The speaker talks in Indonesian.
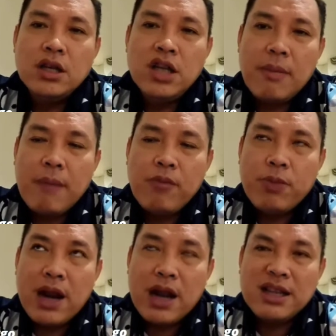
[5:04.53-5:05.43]
Dia mampu
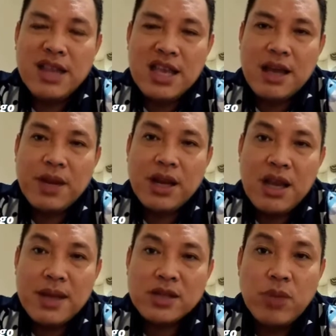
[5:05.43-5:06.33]
berlari 3 menit
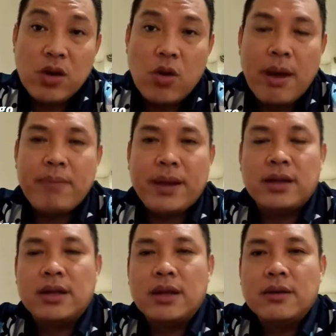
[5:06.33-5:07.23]
59,4
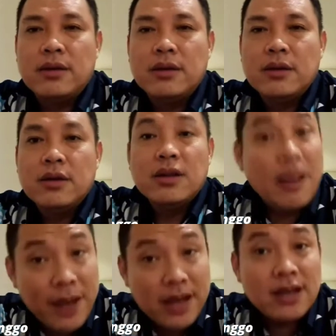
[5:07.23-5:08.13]
detik.
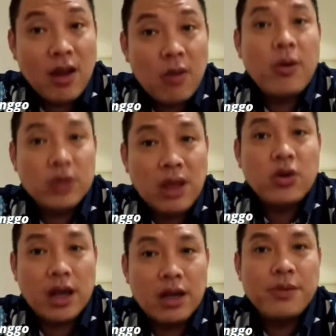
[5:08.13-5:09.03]
Tapi Anda tahu, mau tahu
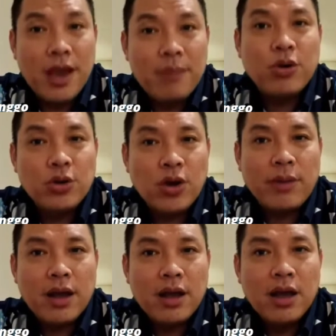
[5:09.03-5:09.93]
yang lebih heboh itu
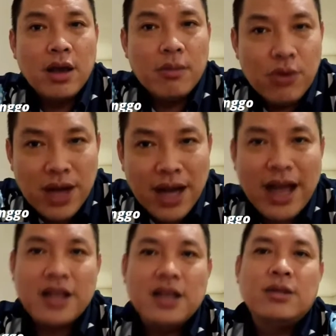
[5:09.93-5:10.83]
Bukan
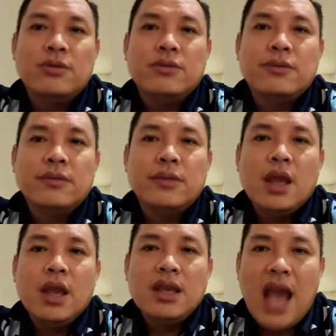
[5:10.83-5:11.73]
hari itu.
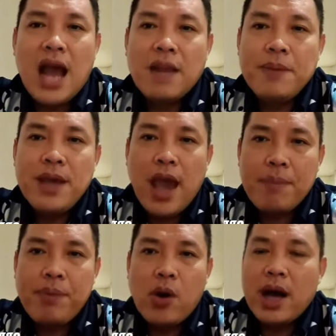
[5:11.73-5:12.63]
Yang lebih
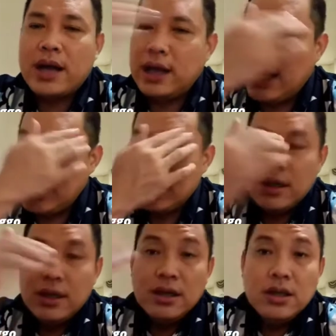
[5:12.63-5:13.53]
heboh adalah
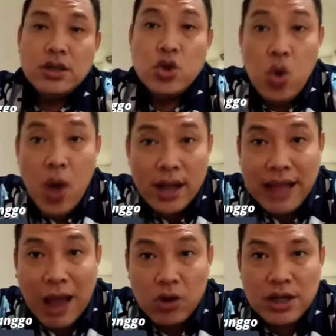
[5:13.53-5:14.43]
dua
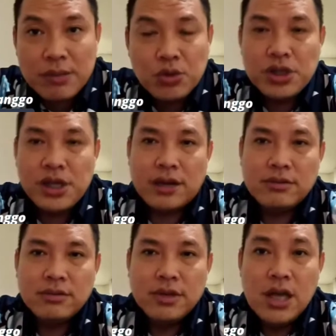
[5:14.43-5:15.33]
tahun kemudian.
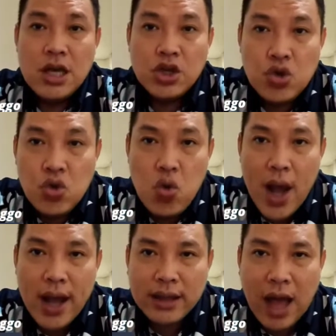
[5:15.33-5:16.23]

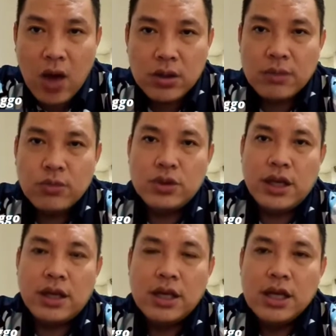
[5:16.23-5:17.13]
Dua tahun
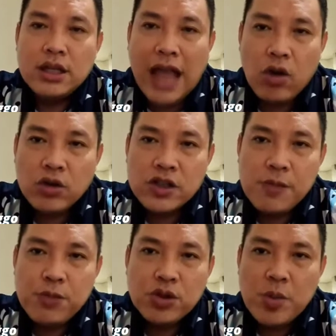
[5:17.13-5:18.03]
kemudian. Tahun
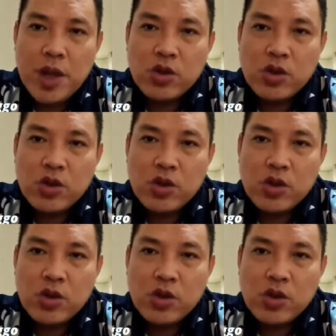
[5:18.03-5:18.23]
1956.